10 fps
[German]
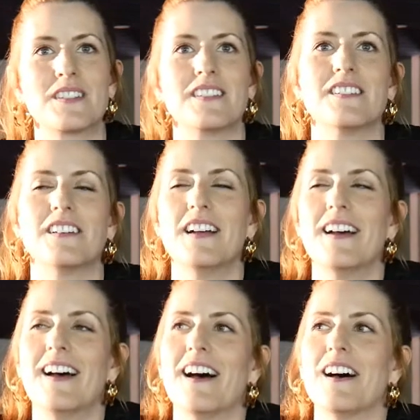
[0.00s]
Ne?
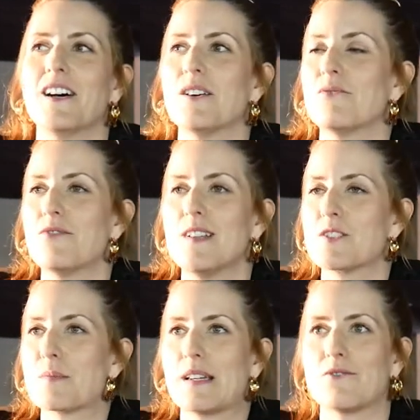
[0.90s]
Ähm, viele
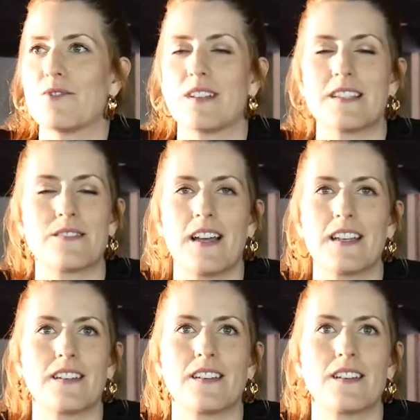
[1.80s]
sprechen von der
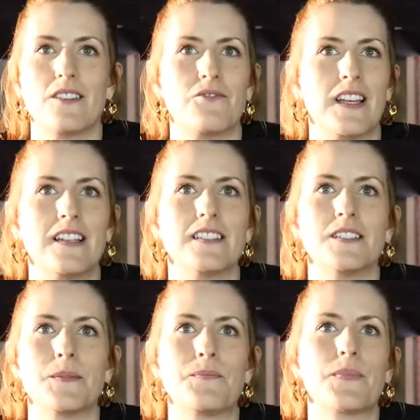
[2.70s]
zweiten
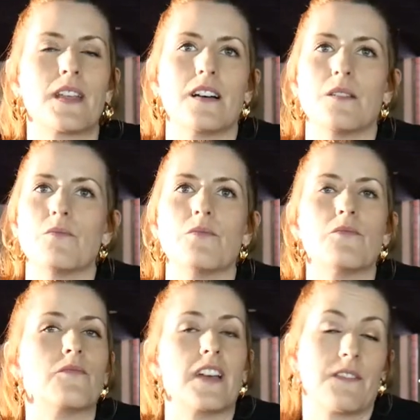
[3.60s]
Welle, ähm,
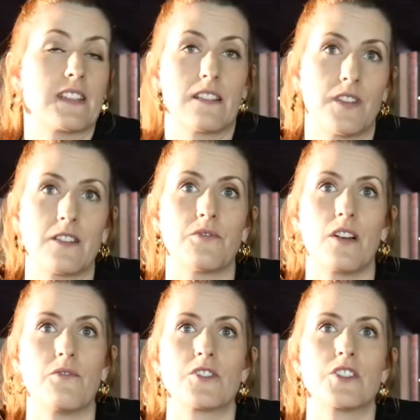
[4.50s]
werden wir es auf jeden
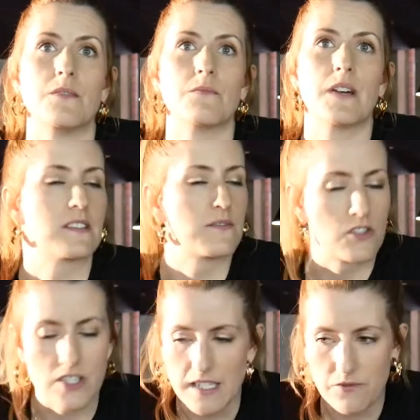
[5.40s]
Fall verschieben. Also es
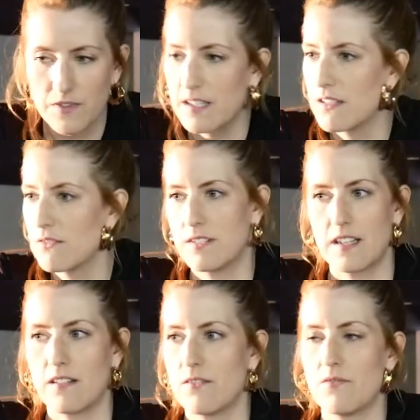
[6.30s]
wird stattfinden und
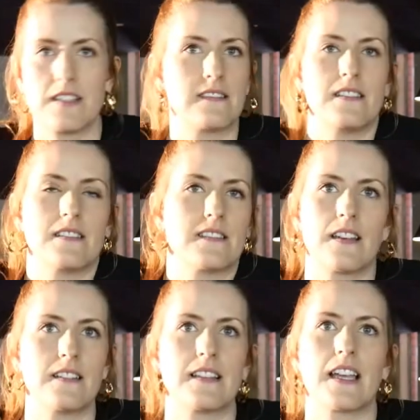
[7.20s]
dann, wenn es dieses Jahr
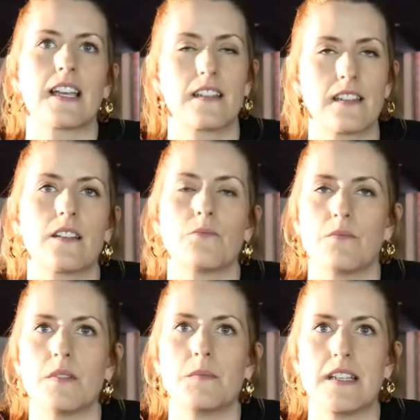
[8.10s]
nicht sein kann, dann
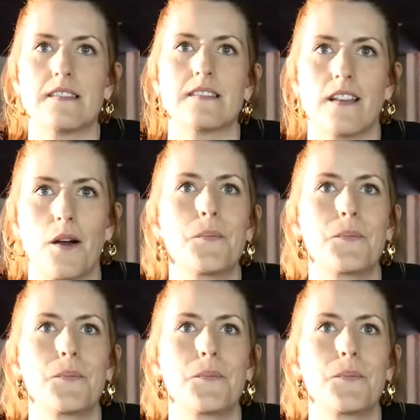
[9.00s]
im, im nächsten Jahr.